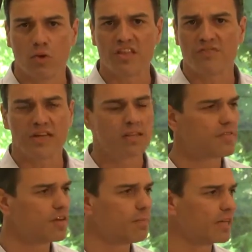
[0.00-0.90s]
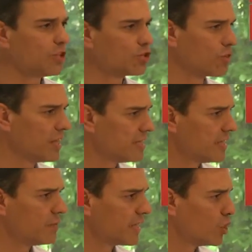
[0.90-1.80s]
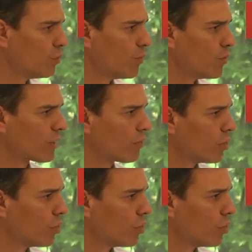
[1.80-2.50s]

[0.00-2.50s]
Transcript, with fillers: no hay diferencia entre el Partido Socialista y el Partido Popular cuando